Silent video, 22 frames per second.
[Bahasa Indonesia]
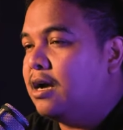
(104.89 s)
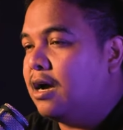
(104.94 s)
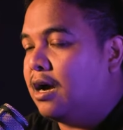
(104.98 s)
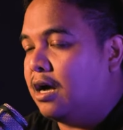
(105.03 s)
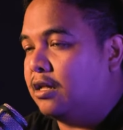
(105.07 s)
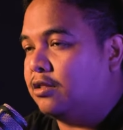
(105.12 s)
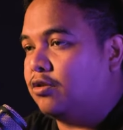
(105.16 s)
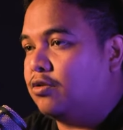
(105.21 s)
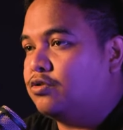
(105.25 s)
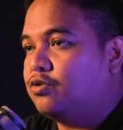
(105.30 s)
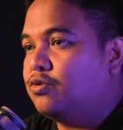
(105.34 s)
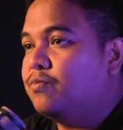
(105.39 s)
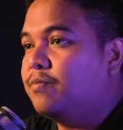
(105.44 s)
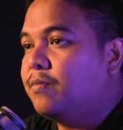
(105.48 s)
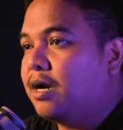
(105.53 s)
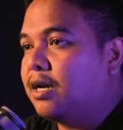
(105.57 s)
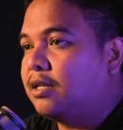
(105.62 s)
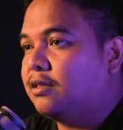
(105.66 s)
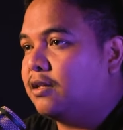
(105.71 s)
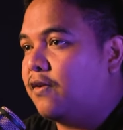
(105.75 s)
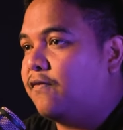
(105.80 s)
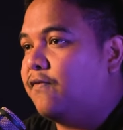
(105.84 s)
atau
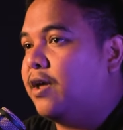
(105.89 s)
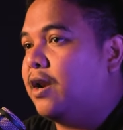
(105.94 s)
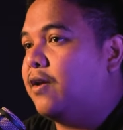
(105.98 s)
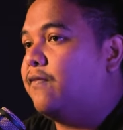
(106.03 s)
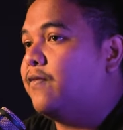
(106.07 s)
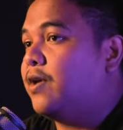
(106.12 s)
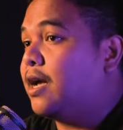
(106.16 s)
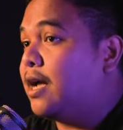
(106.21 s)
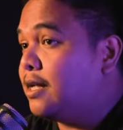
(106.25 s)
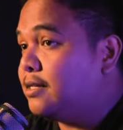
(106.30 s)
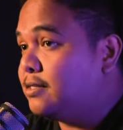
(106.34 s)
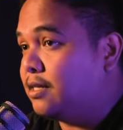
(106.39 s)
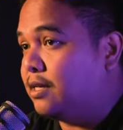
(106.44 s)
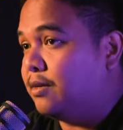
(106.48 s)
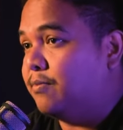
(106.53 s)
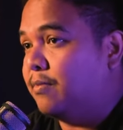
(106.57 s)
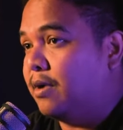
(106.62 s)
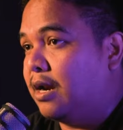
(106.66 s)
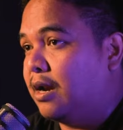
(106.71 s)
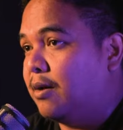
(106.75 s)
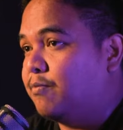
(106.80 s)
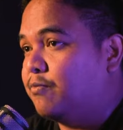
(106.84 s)
sumber terverifikasi
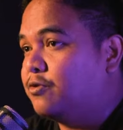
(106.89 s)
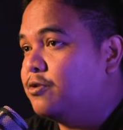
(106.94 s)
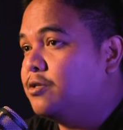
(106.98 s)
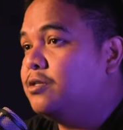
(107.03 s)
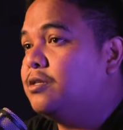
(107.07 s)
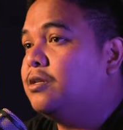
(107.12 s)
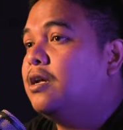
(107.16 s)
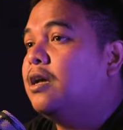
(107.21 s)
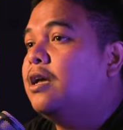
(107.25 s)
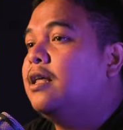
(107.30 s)
manapun